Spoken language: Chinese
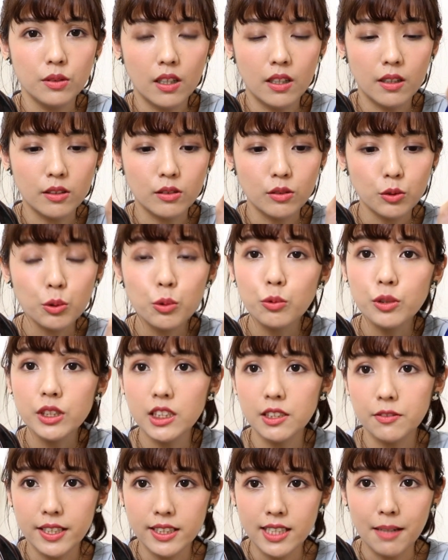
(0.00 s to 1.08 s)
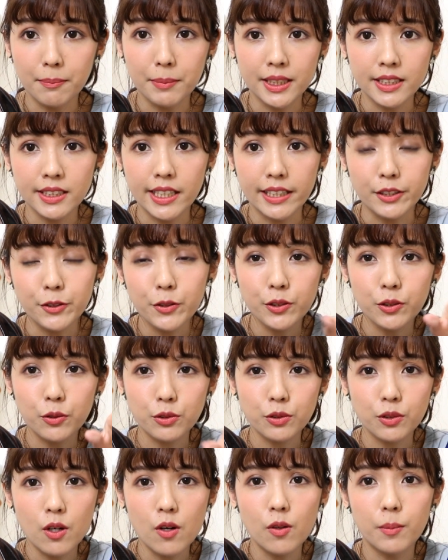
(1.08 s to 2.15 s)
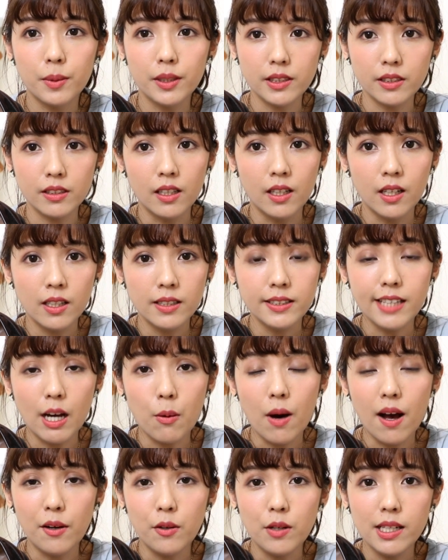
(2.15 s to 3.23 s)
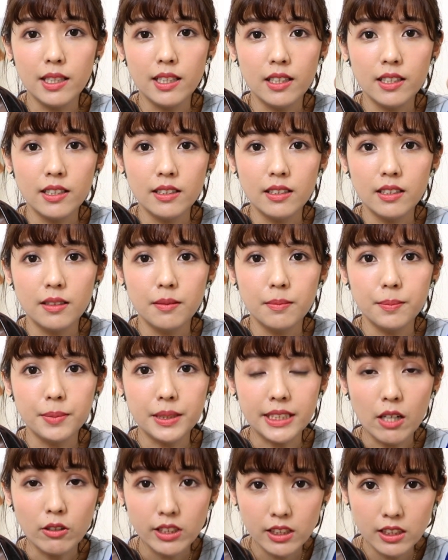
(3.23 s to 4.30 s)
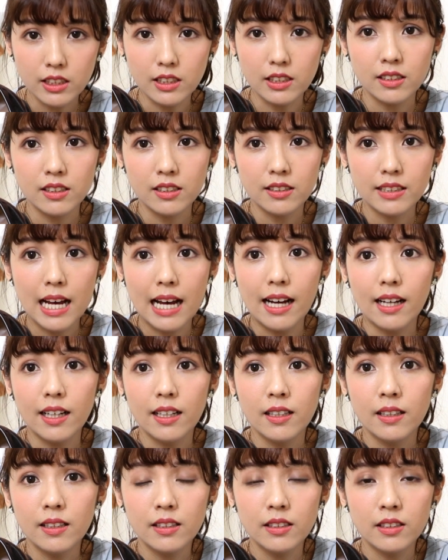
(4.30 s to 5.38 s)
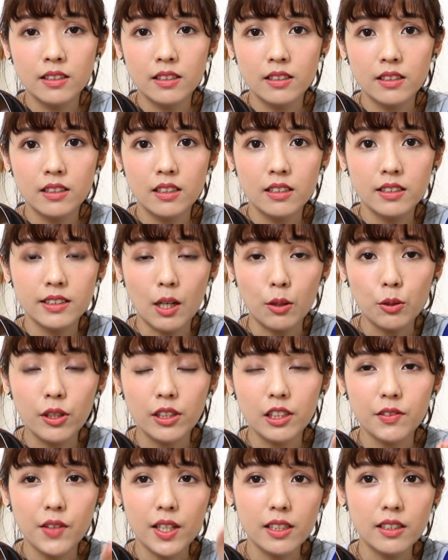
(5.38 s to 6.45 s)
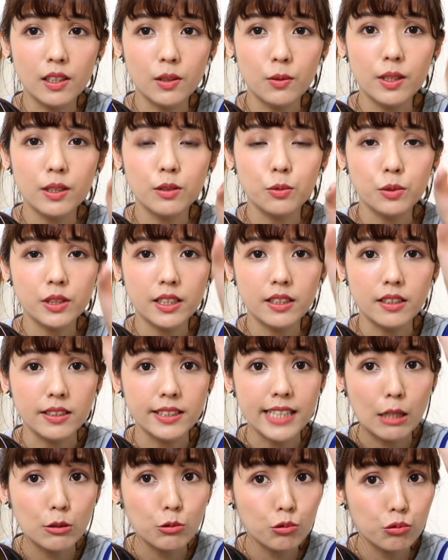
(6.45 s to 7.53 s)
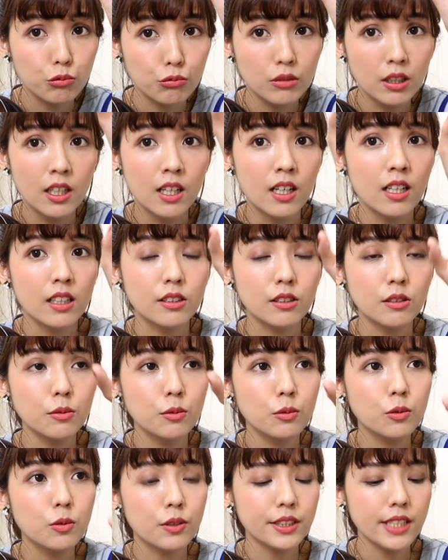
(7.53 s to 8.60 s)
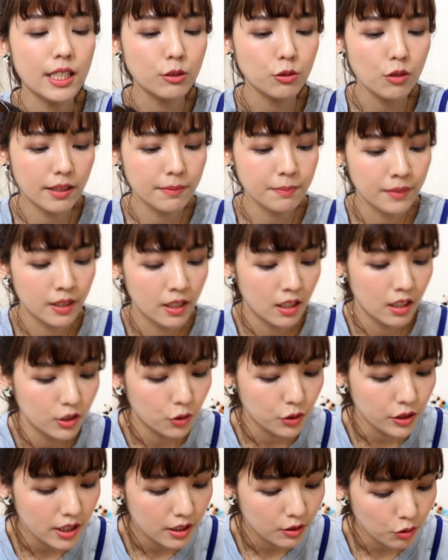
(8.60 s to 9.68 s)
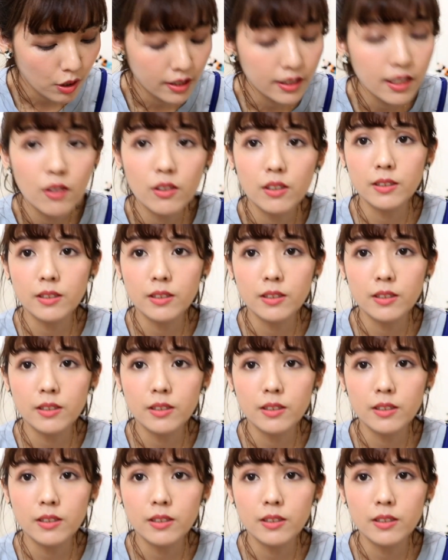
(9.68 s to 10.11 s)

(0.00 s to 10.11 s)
呃，粗细非常明显。因为有时候我们的脚踝会比较细，那小腿地方可能会逐渐的加粗。可是如果像穿有些人穿高